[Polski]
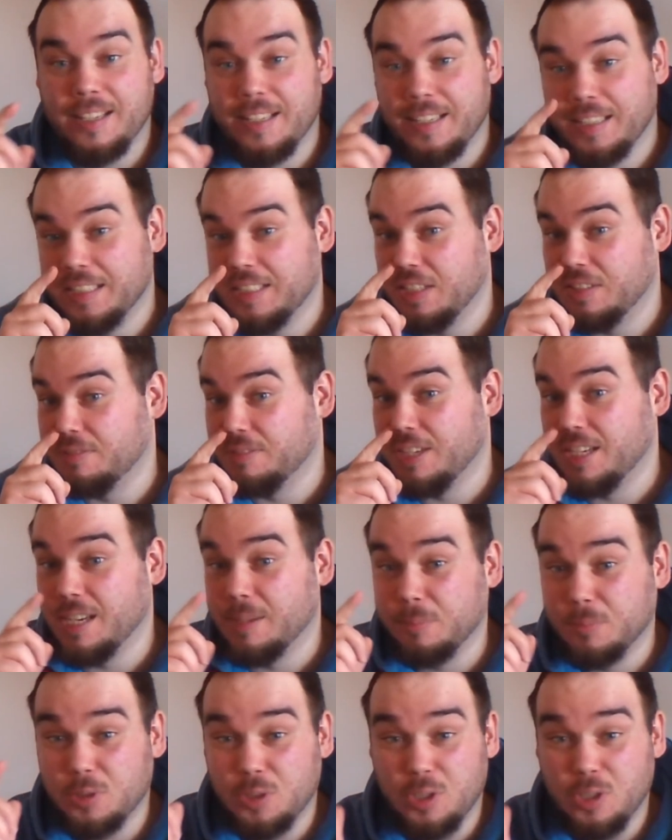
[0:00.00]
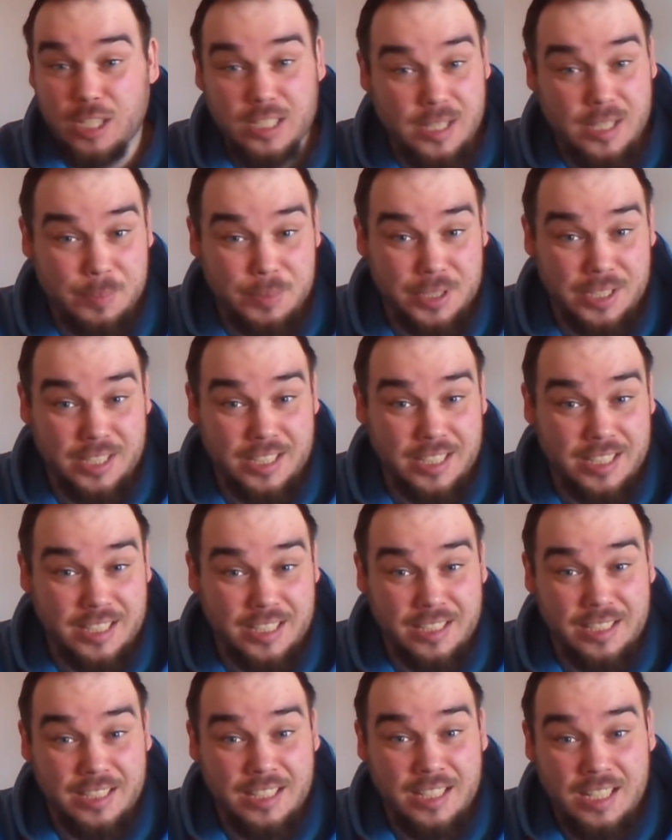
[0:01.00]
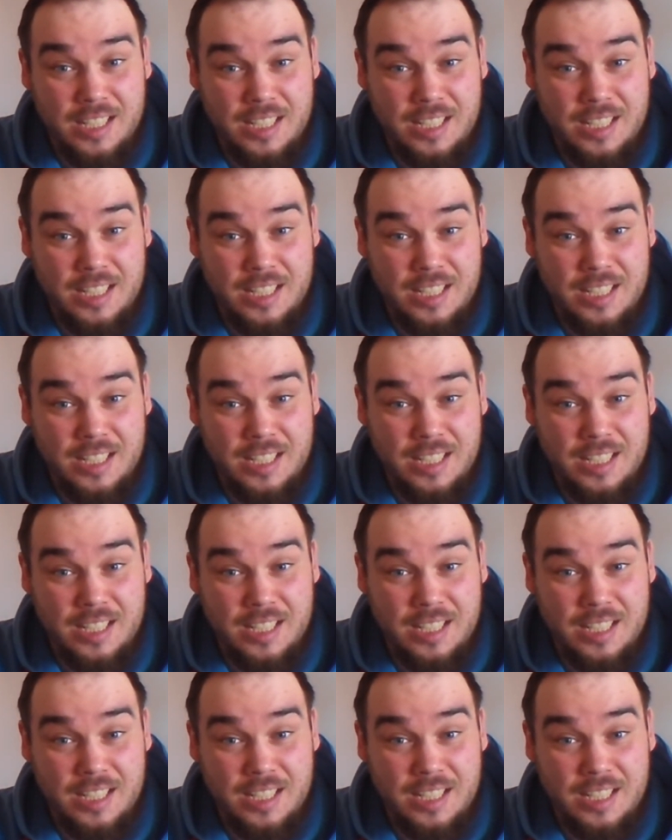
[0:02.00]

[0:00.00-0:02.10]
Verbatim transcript: i serwuje nam coraz lepsze gry,